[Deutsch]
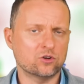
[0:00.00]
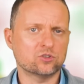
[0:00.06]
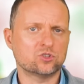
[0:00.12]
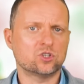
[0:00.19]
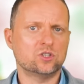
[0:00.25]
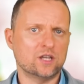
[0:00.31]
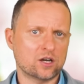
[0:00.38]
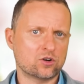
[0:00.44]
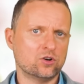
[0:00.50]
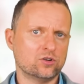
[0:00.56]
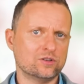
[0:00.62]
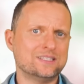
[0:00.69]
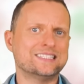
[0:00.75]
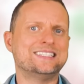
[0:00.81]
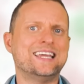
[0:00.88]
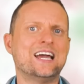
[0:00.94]
aus den
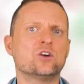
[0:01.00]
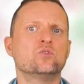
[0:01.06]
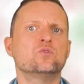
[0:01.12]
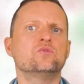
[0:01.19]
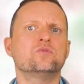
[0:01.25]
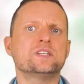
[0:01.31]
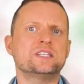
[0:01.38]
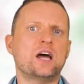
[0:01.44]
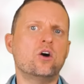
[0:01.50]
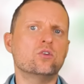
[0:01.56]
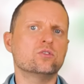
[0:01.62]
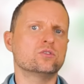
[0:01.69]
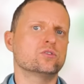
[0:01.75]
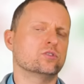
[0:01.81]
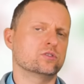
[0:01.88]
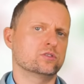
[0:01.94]
Jakon sehr gut
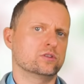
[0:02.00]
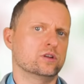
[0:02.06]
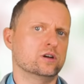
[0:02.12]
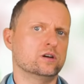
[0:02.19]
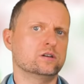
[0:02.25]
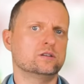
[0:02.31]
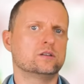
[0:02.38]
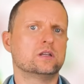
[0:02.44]
verdauen konnten. Ja.